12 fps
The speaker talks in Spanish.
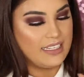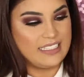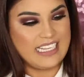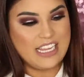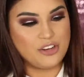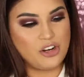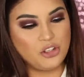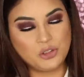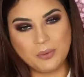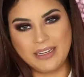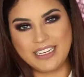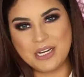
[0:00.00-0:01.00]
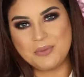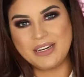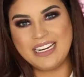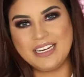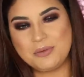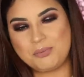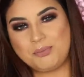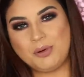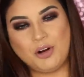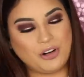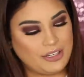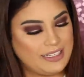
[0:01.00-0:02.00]
Ya yo lo tuve que abrir
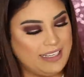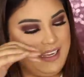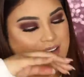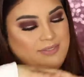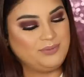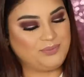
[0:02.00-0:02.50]
porque